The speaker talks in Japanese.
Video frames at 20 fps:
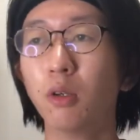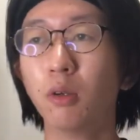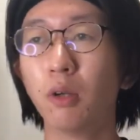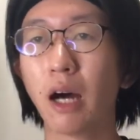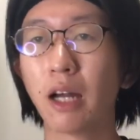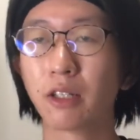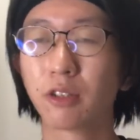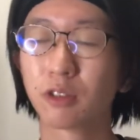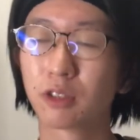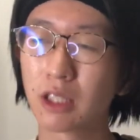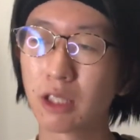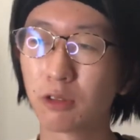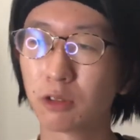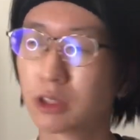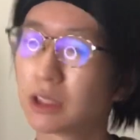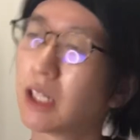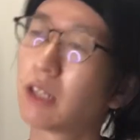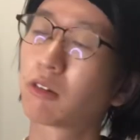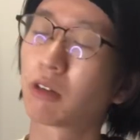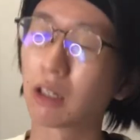アルノちゃん推
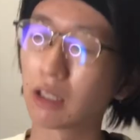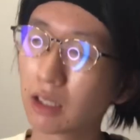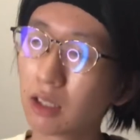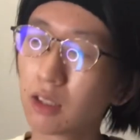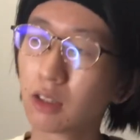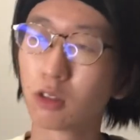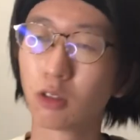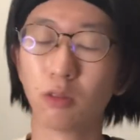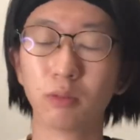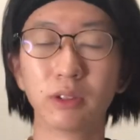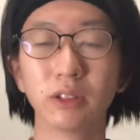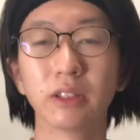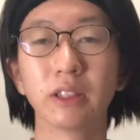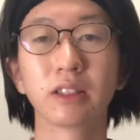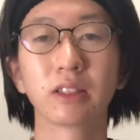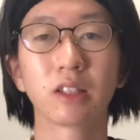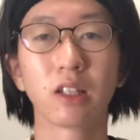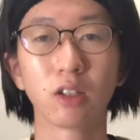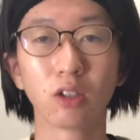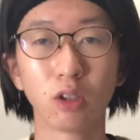しなのかなと思うんで
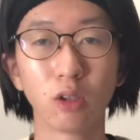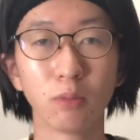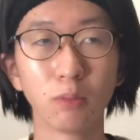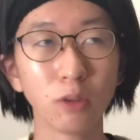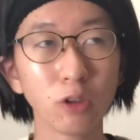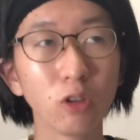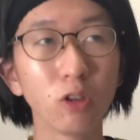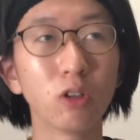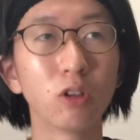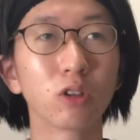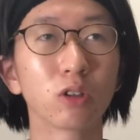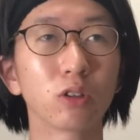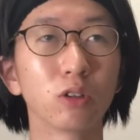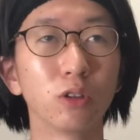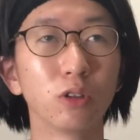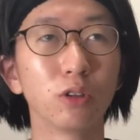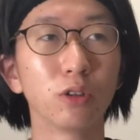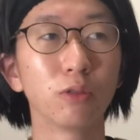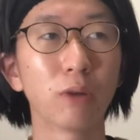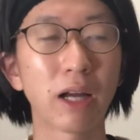すけども
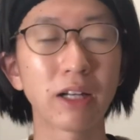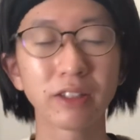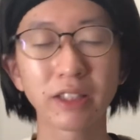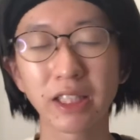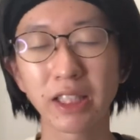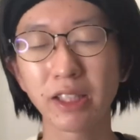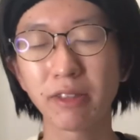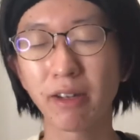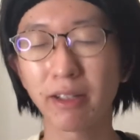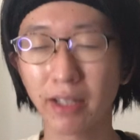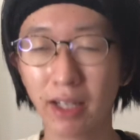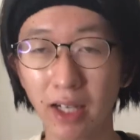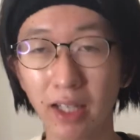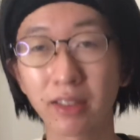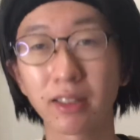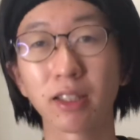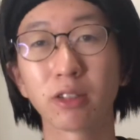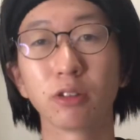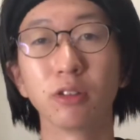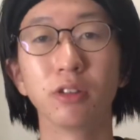こう悪気はな
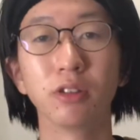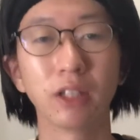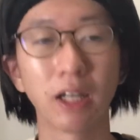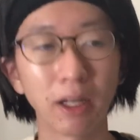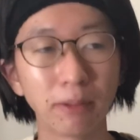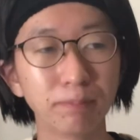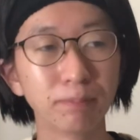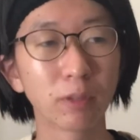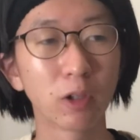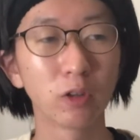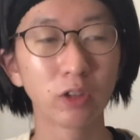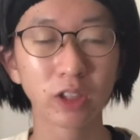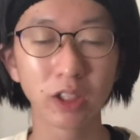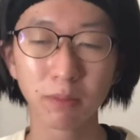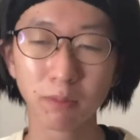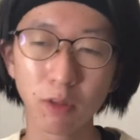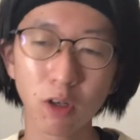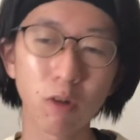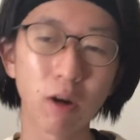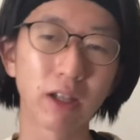かったというか本
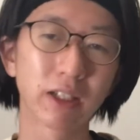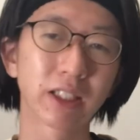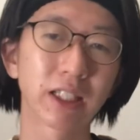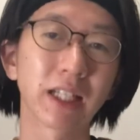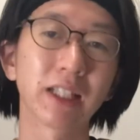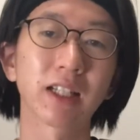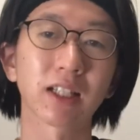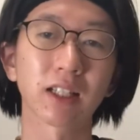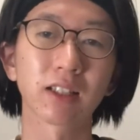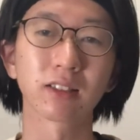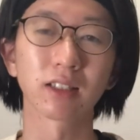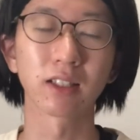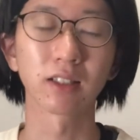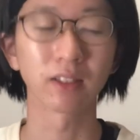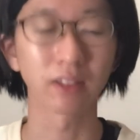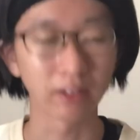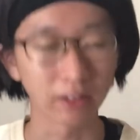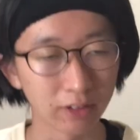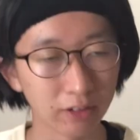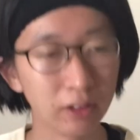人も悪気はなかったっ
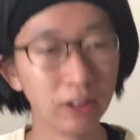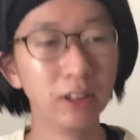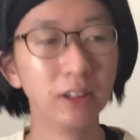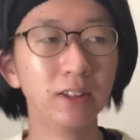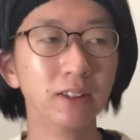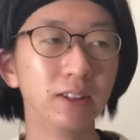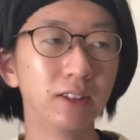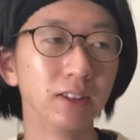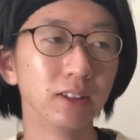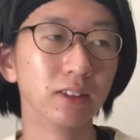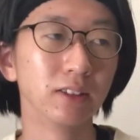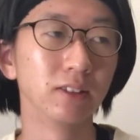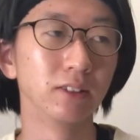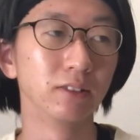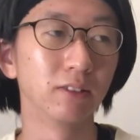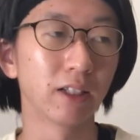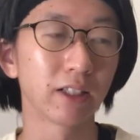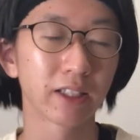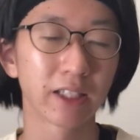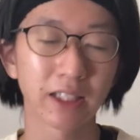ていう
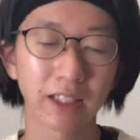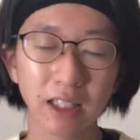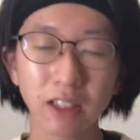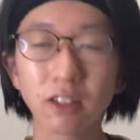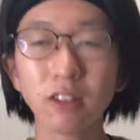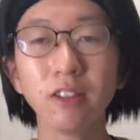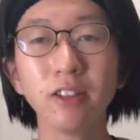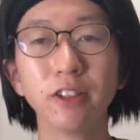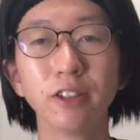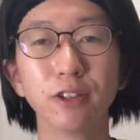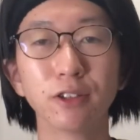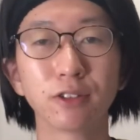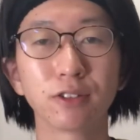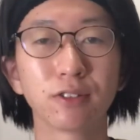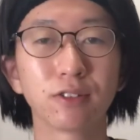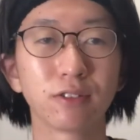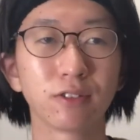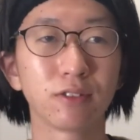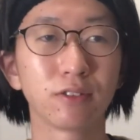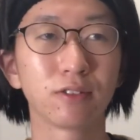悪気なく言っ
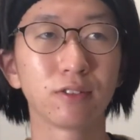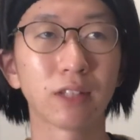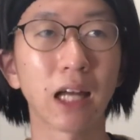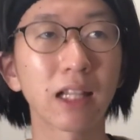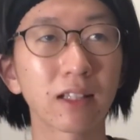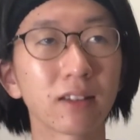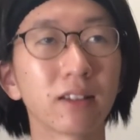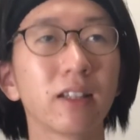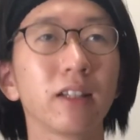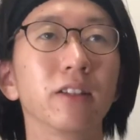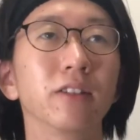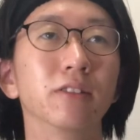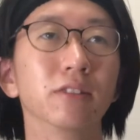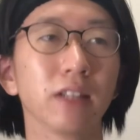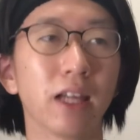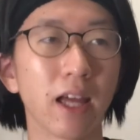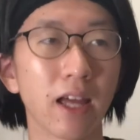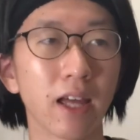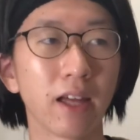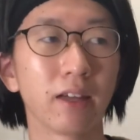たっていう
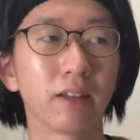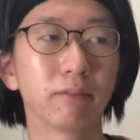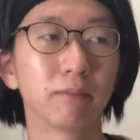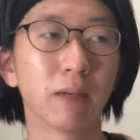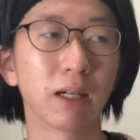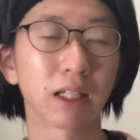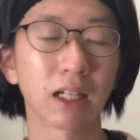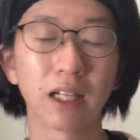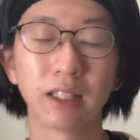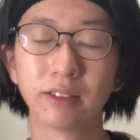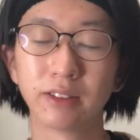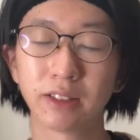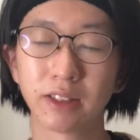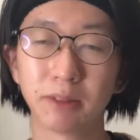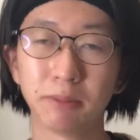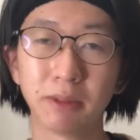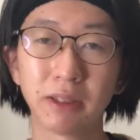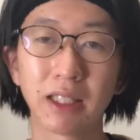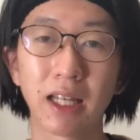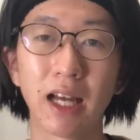ね、まあ、感
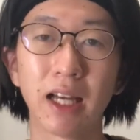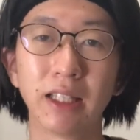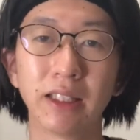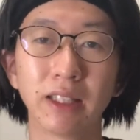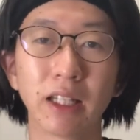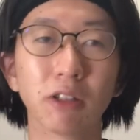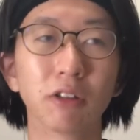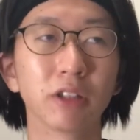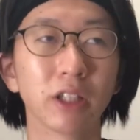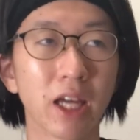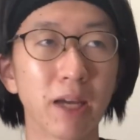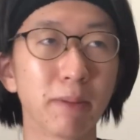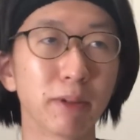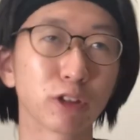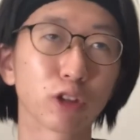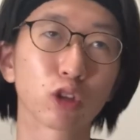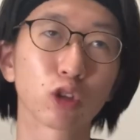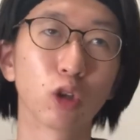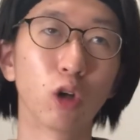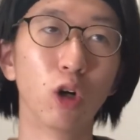じみたいなので、まあ、
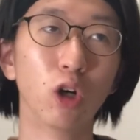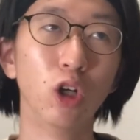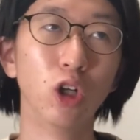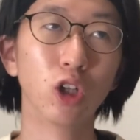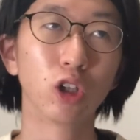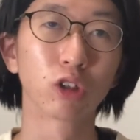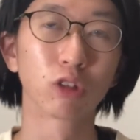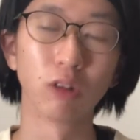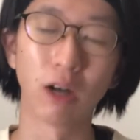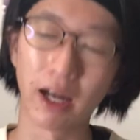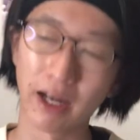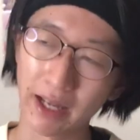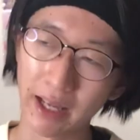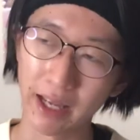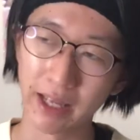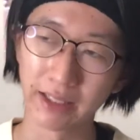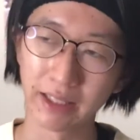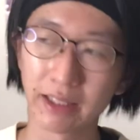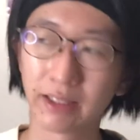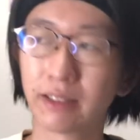ちょっと。構あ
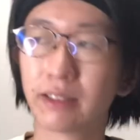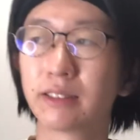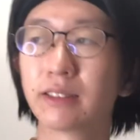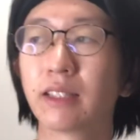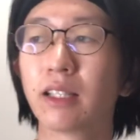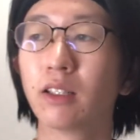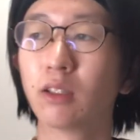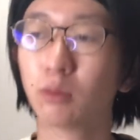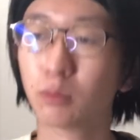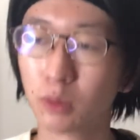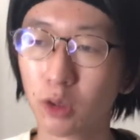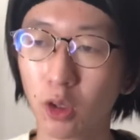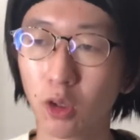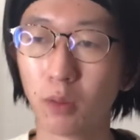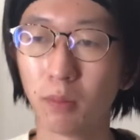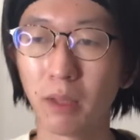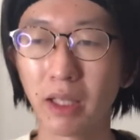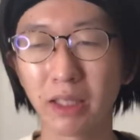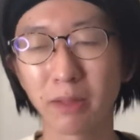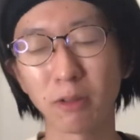れなんですけれど
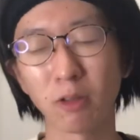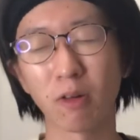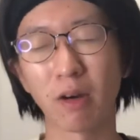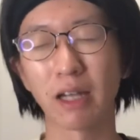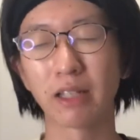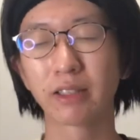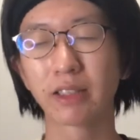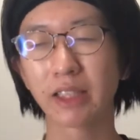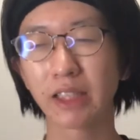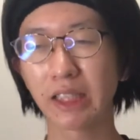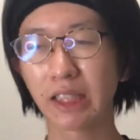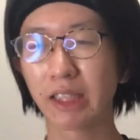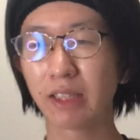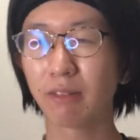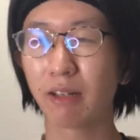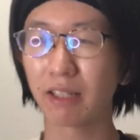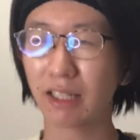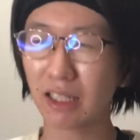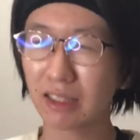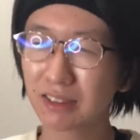もまあでも悪気
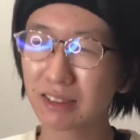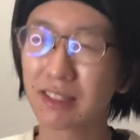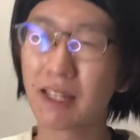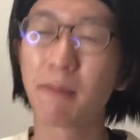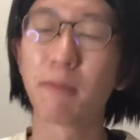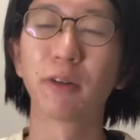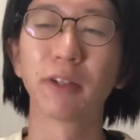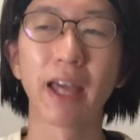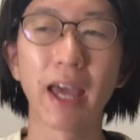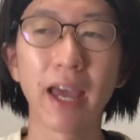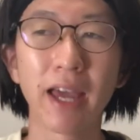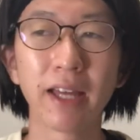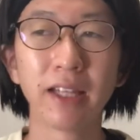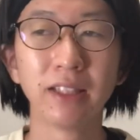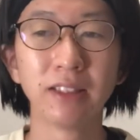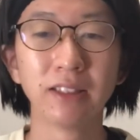はなくてもね、